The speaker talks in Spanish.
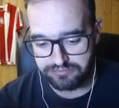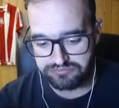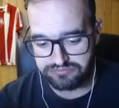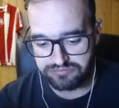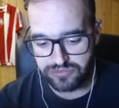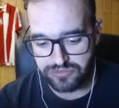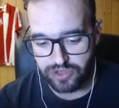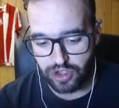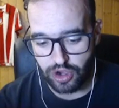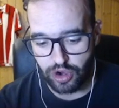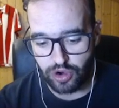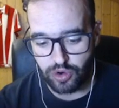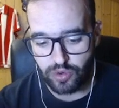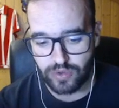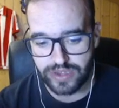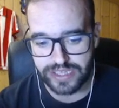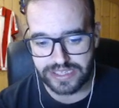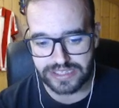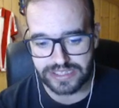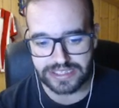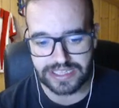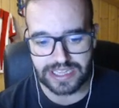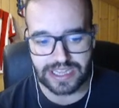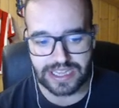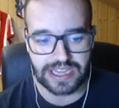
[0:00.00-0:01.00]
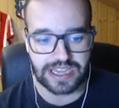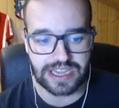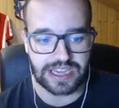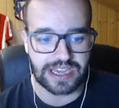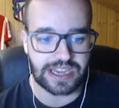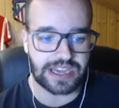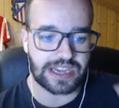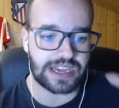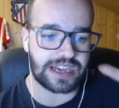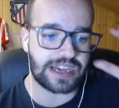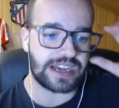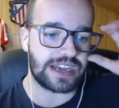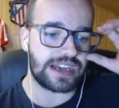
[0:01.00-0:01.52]
nos
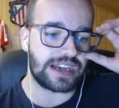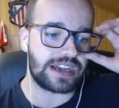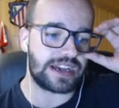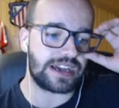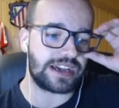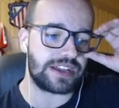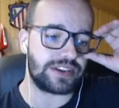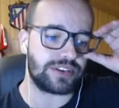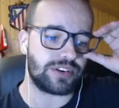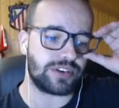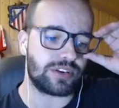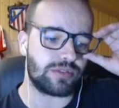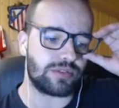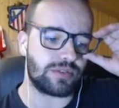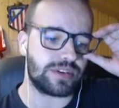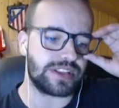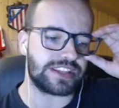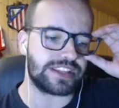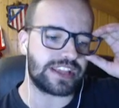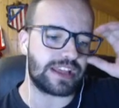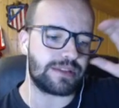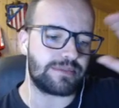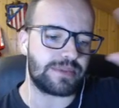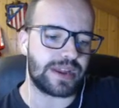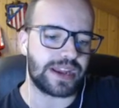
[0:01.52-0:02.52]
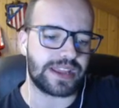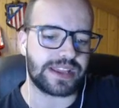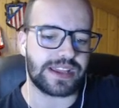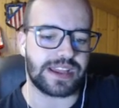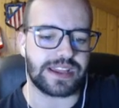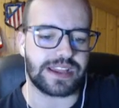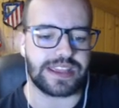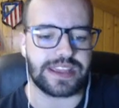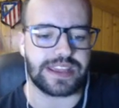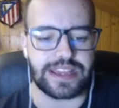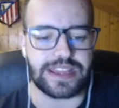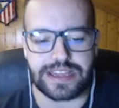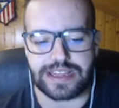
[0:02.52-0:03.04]
cuenta nos cuenta el marca
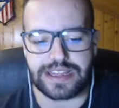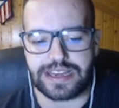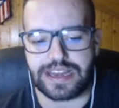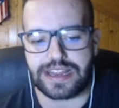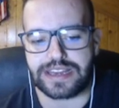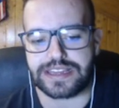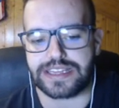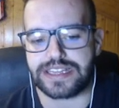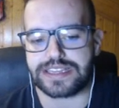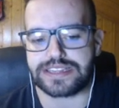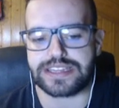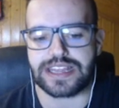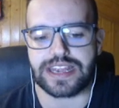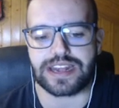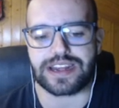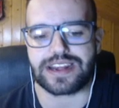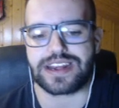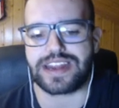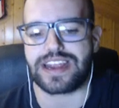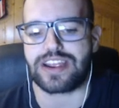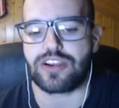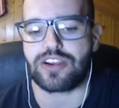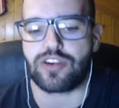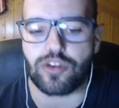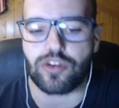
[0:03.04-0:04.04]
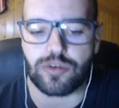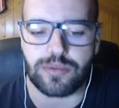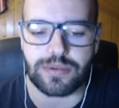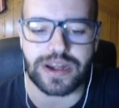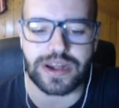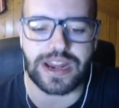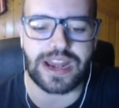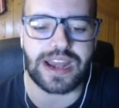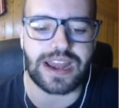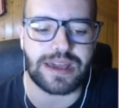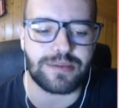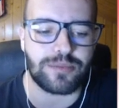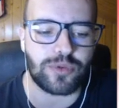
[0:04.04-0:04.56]
que el Atleti
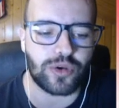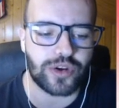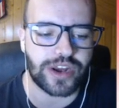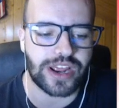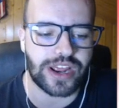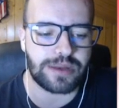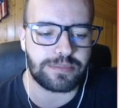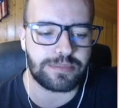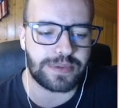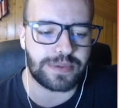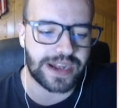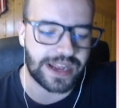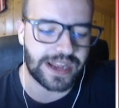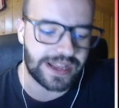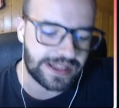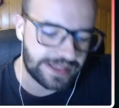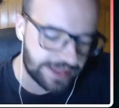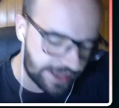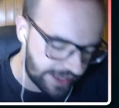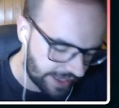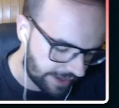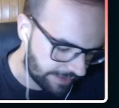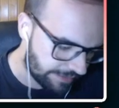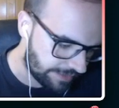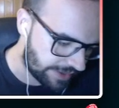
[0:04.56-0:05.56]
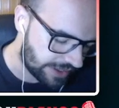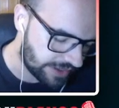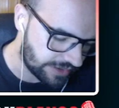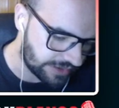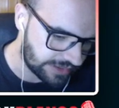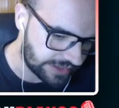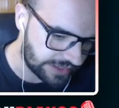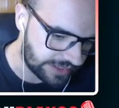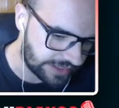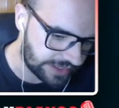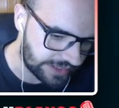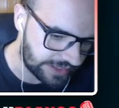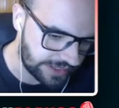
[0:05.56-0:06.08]
recobra la moral para el derby,
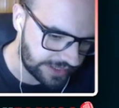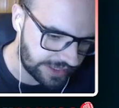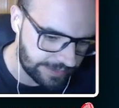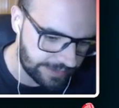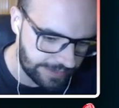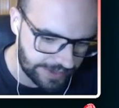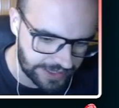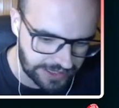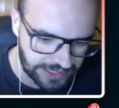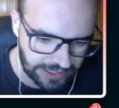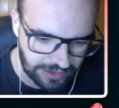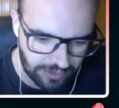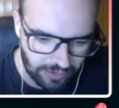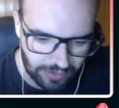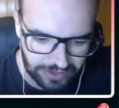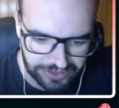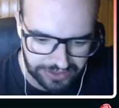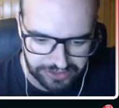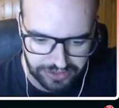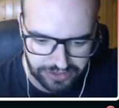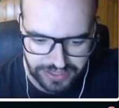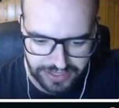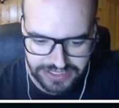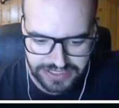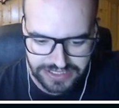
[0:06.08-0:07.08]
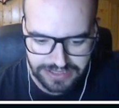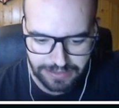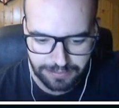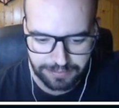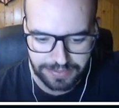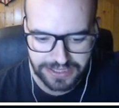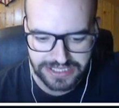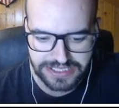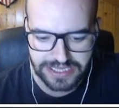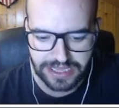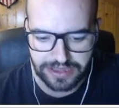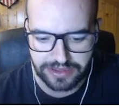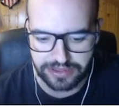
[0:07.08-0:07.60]
¿no? Eh, ni 24 horas han
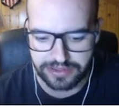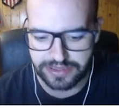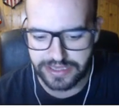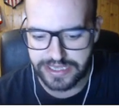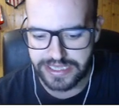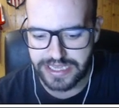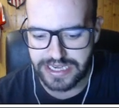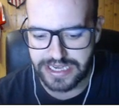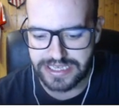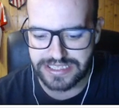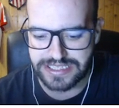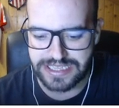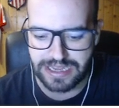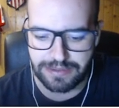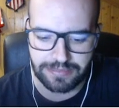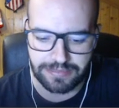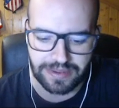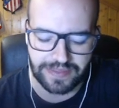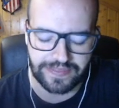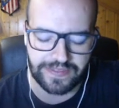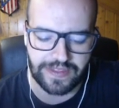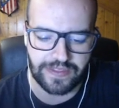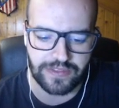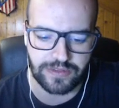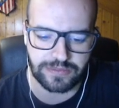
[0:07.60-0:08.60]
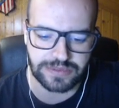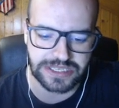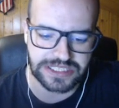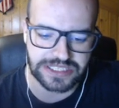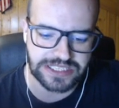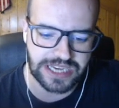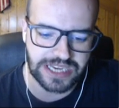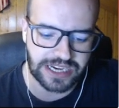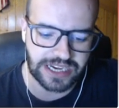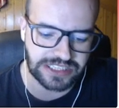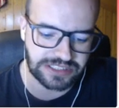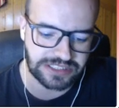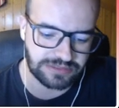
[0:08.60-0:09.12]
pasado y ya están mandando
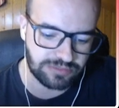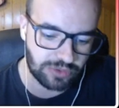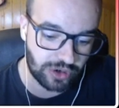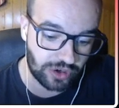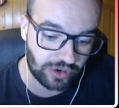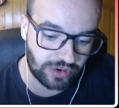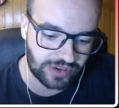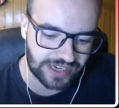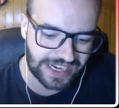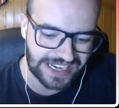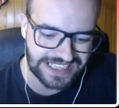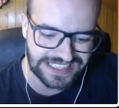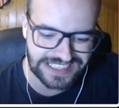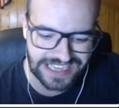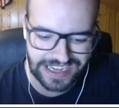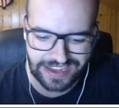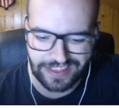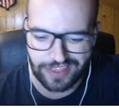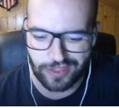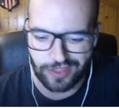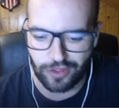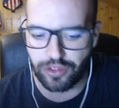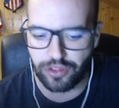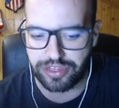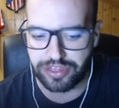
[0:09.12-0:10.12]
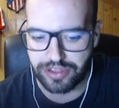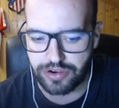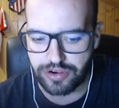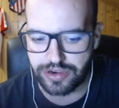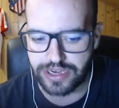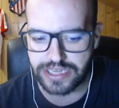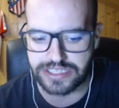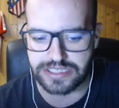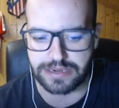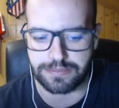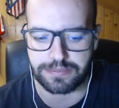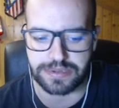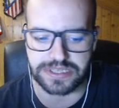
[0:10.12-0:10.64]
mensajes, bueno, casi ni 12
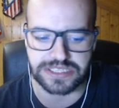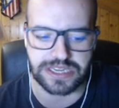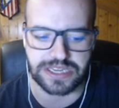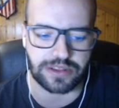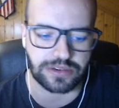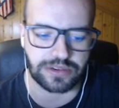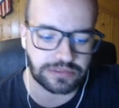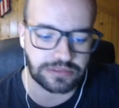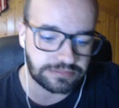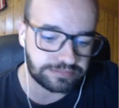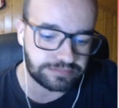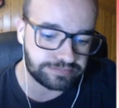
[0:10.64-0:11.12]
horas han pasado,